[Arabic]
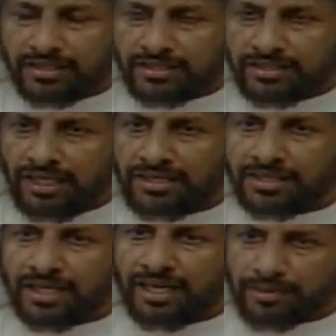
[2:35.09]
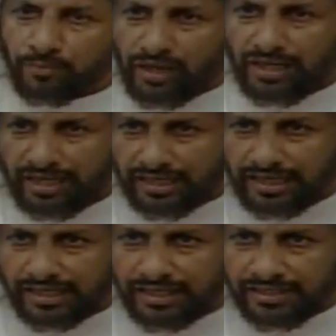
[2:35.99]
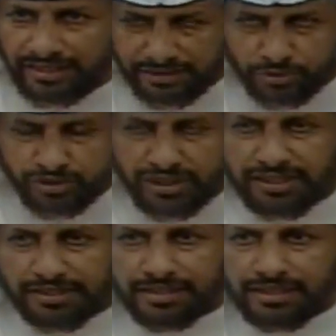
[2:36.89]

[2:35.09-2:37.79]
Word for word: يعني غير مؤهلة أن تدير